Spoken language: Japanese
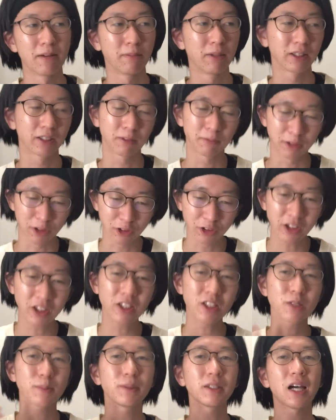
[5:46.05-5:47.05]
まあ、でも基本的に
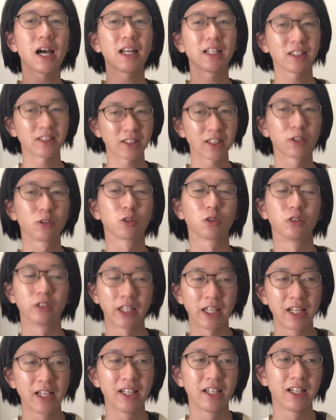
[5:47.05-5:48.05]
自分が話したいことを
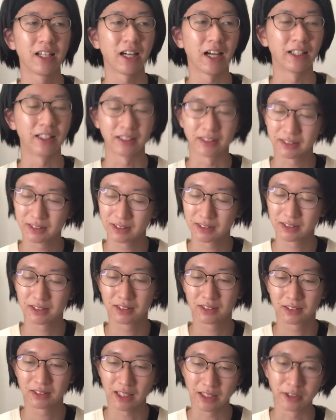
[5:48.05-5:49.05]
ね話
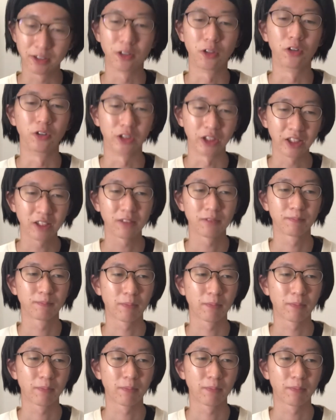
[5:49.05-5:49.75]
せるように、